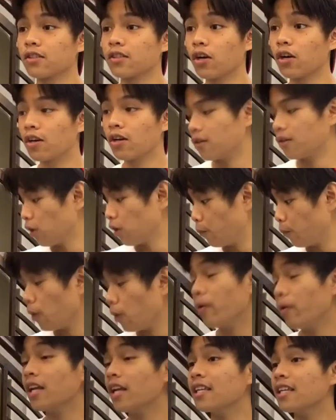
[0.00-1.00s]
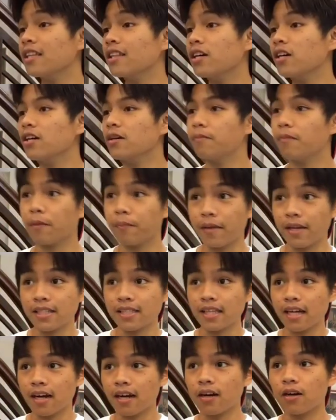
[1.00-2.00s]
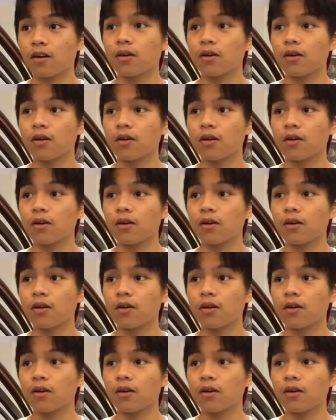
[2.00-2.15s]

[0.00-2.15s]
Tol, upo mo na dito. Magbihis lang ako.